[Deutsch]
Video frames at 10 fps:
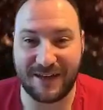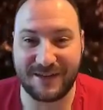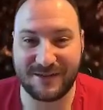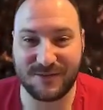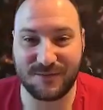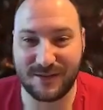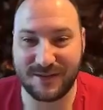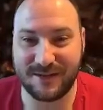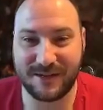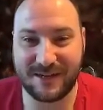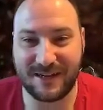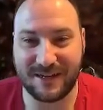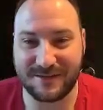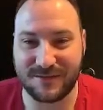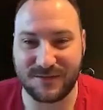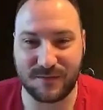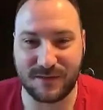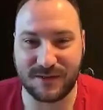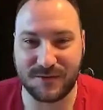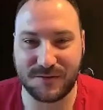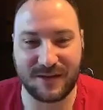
einem Splitter, bei den ersten Splitter schon